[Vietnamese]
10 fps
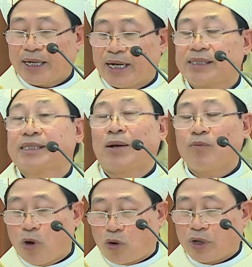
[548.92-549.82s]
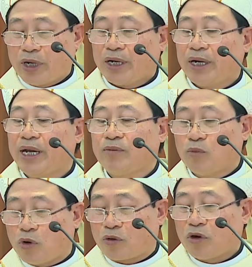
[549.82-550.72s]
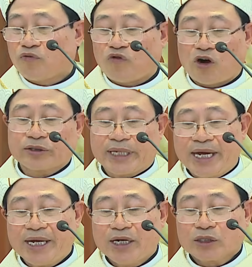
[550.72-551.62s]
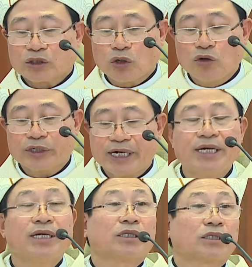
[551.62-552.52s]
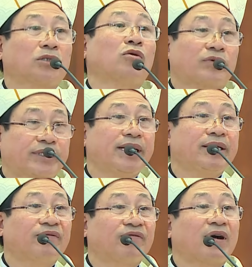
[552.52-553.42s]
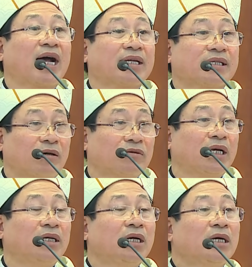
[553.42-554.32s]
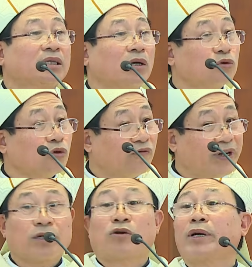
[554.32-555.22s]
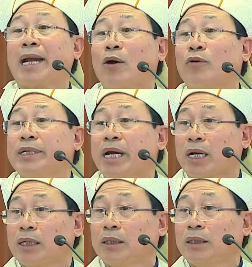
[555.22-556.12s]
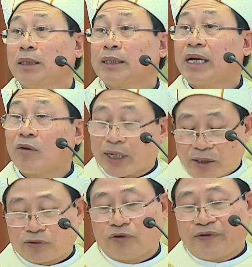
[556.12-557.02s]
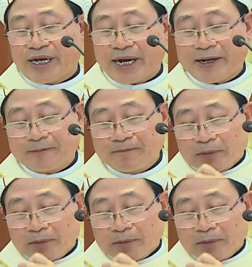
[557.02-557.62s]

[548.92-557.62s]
là giám mục, linh mục, phó tế, tu sĩ, chủng sinh và giáo dân. Trong chủng viện có rao ấy nha nào cả trong trùng viện đấy